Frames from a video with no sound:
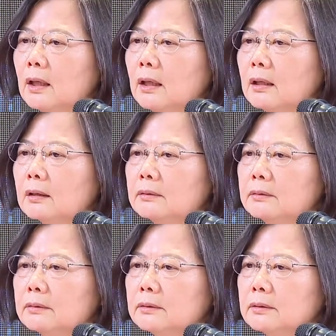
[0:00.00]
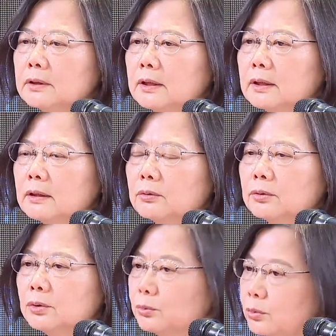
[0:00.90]
呃，这个
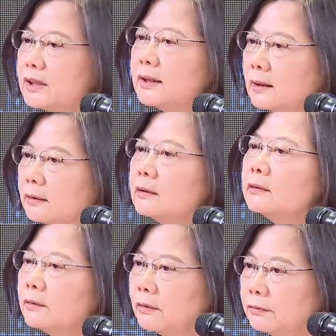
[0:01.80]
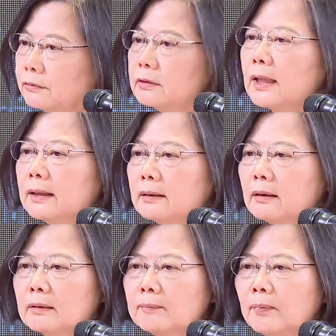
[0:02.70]
住屋者的。负担，
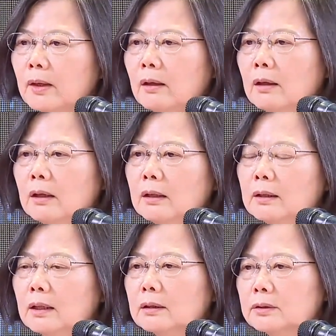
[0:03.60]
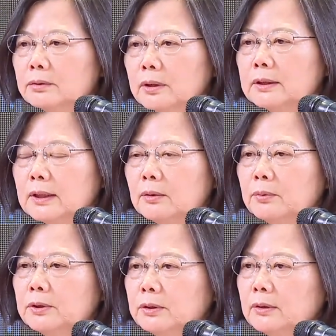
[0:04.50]
哈。那所以在
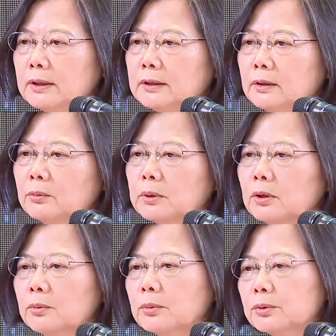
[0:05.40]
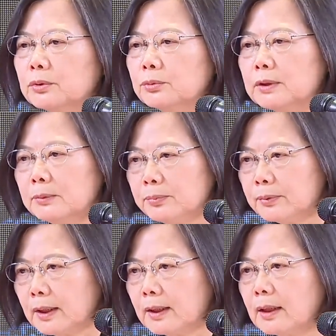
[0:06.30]
过去一段时间，我们透过租金补
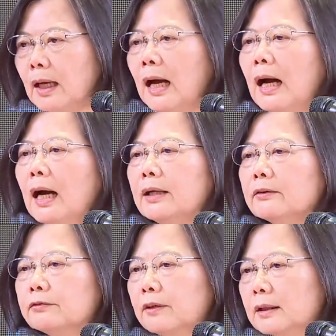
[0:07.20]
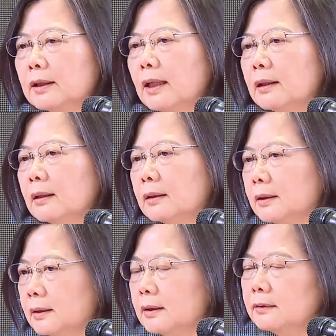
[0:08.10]
贴，还有房贷
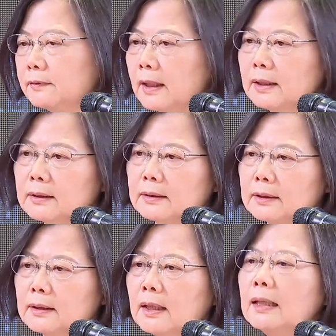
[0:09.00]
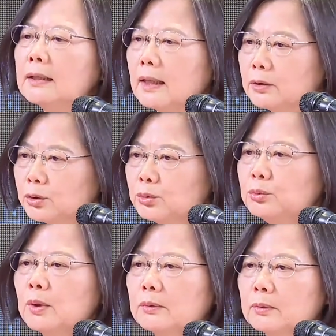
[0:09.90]
支持方案等等，来
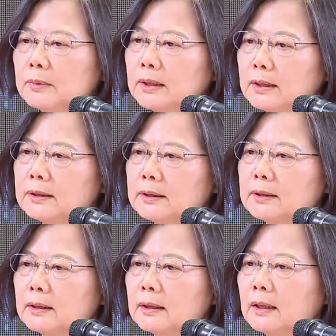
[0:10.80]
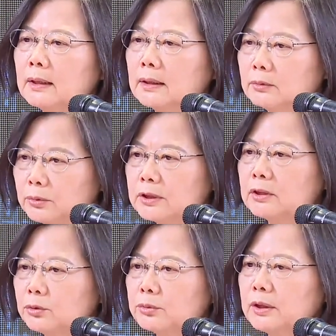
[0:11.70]
舒缓我们年轻人跟弱
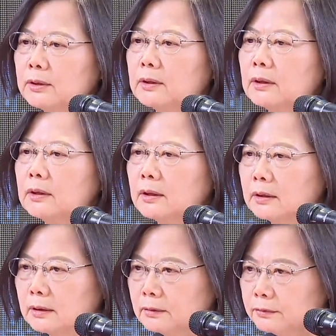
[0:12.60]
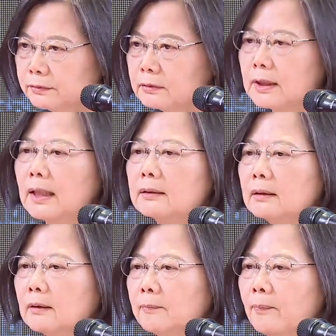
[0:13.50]
势族群的负担，
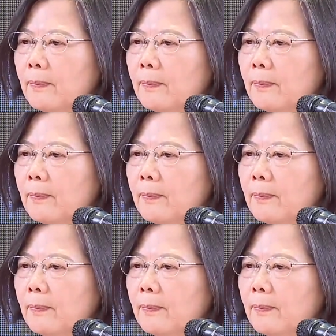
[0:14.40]
哈。